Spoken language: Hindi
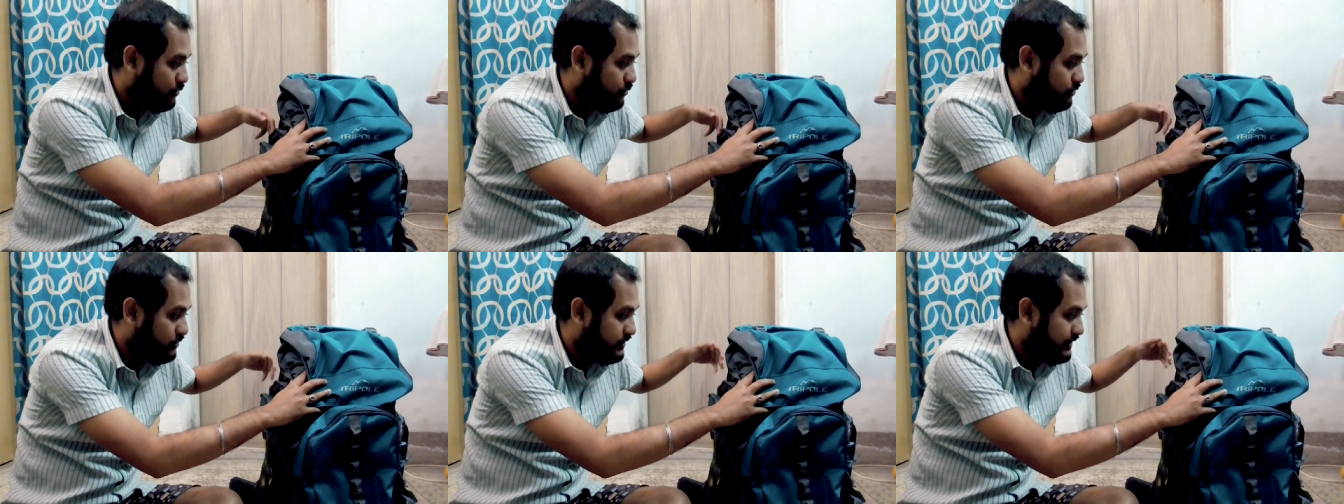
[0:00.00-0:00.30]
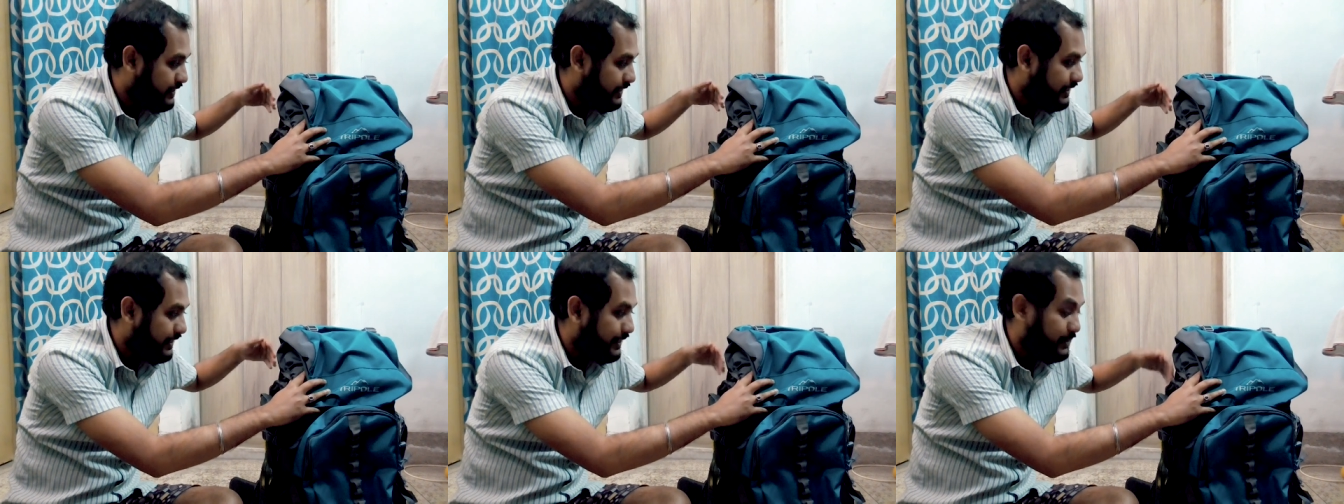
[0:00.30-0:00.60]

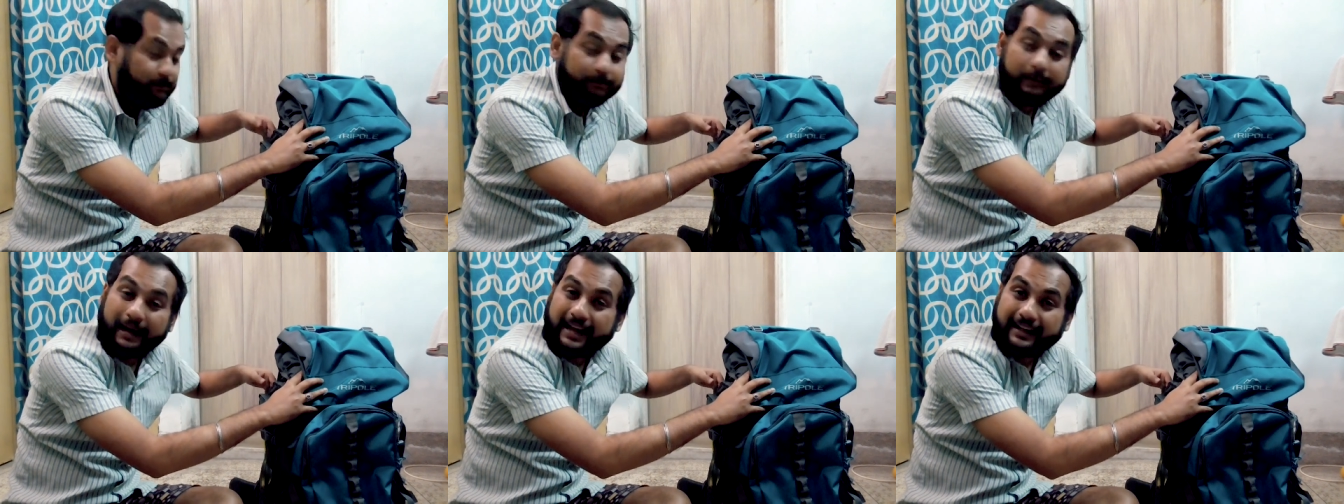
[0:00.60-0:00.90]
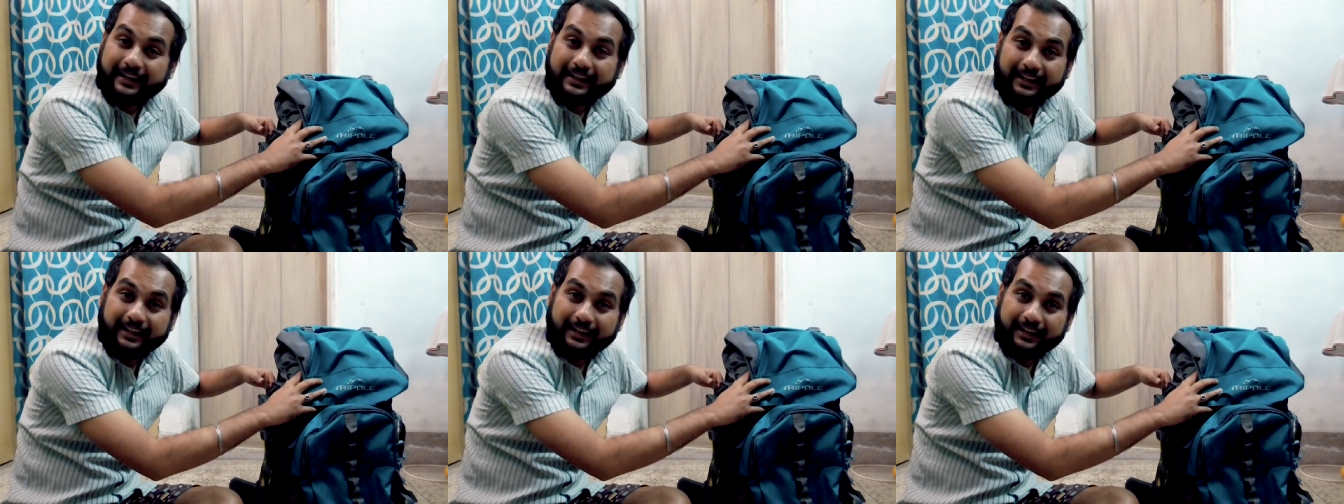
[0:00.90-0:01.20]
घुसने का एक
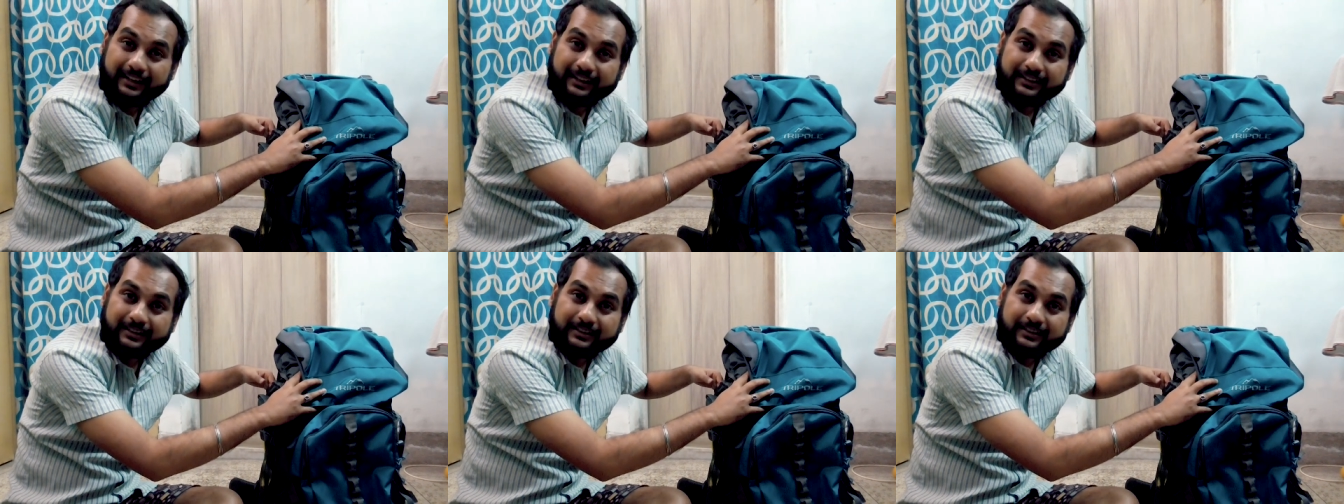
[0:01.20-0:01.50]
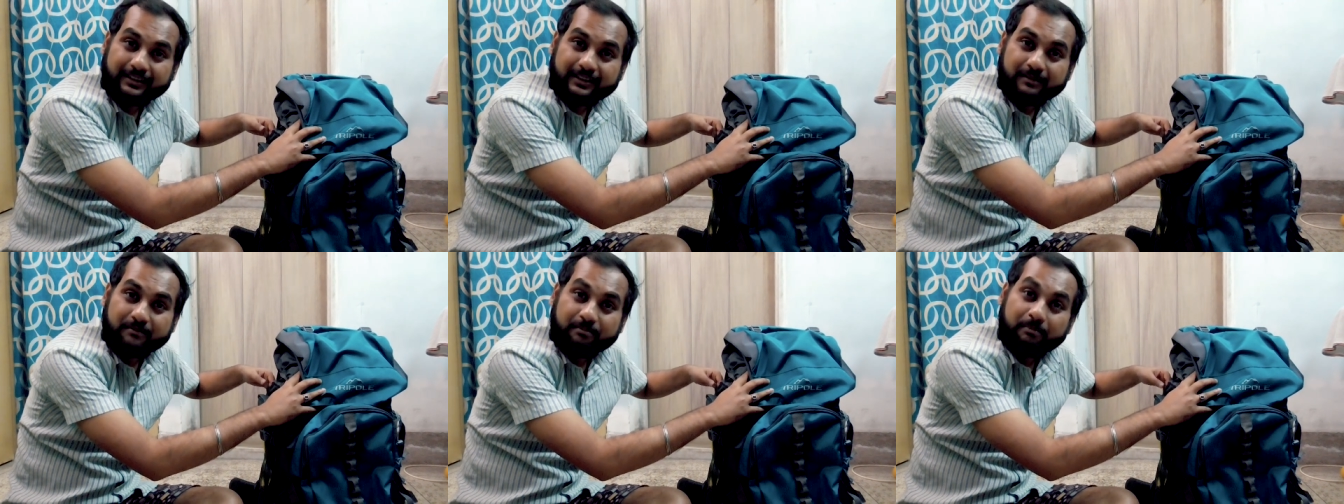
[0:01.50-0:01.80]
पैनल
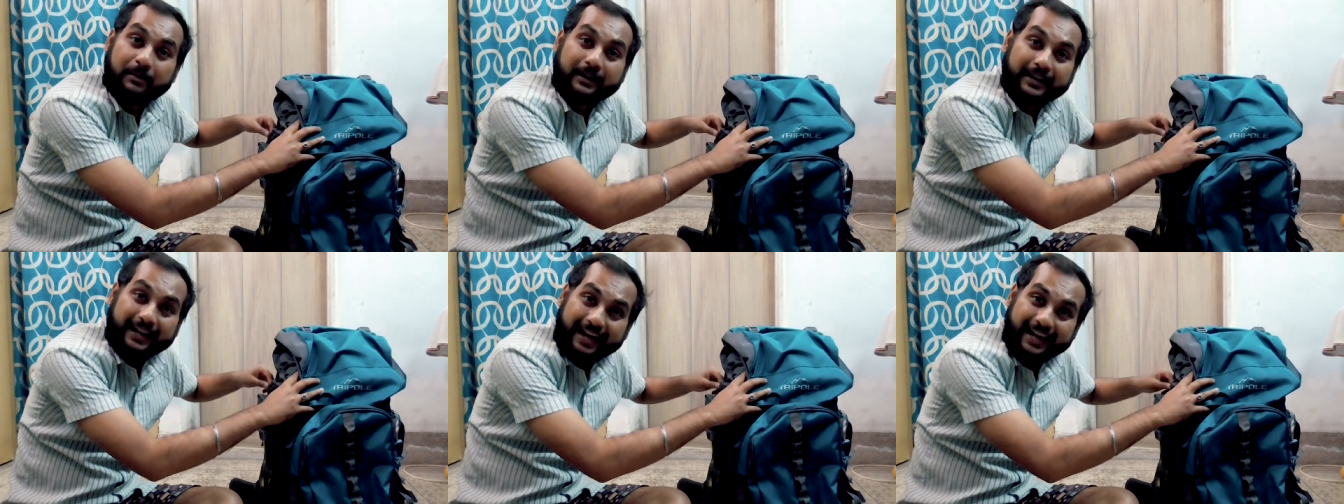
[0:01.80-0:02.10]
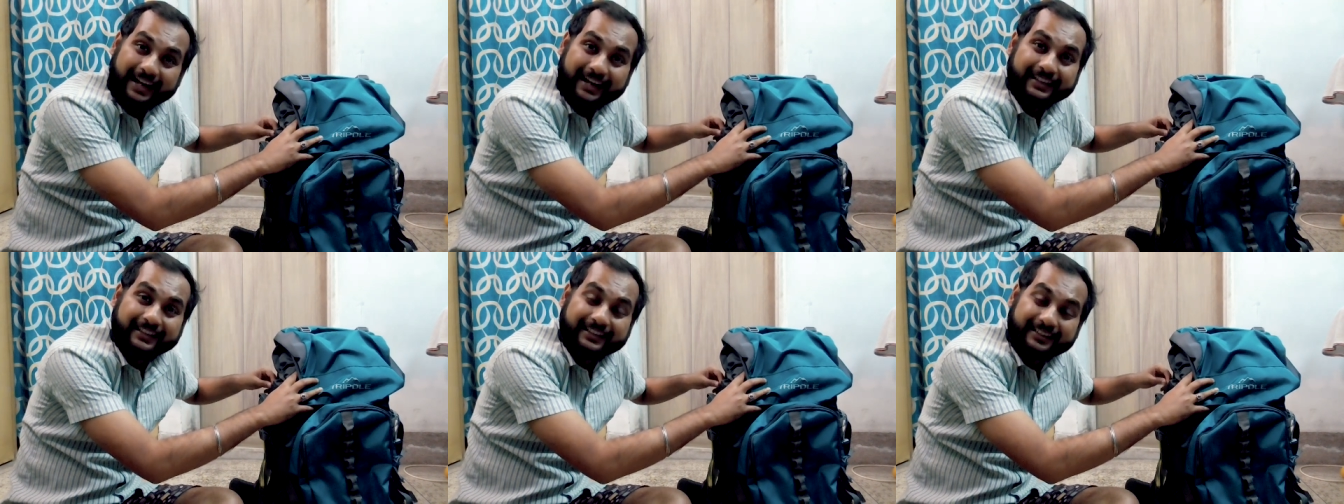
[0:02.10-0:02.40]

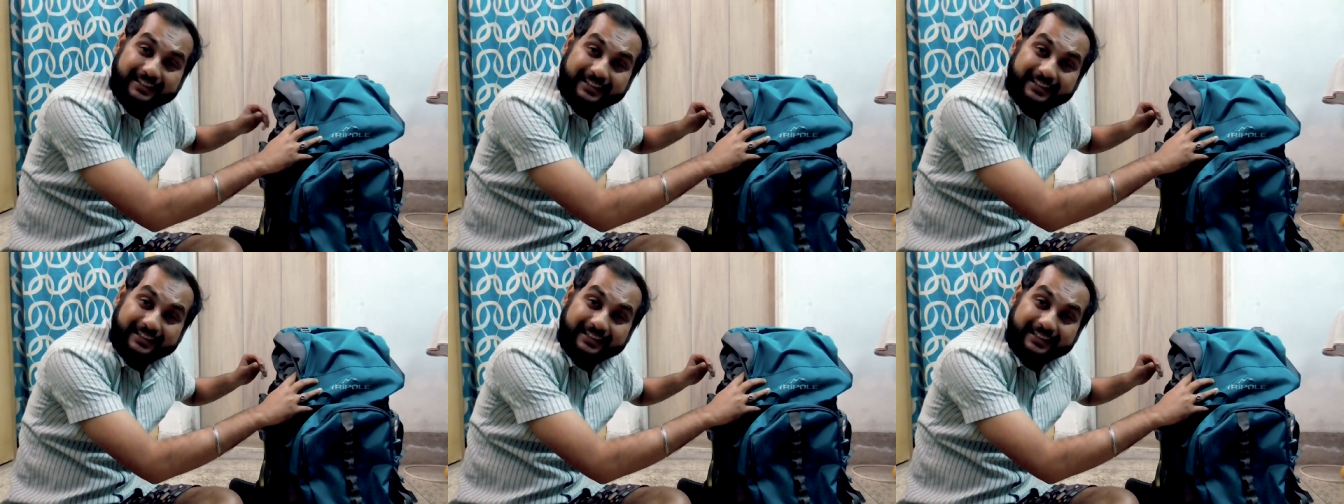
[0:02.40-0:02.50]
बनाया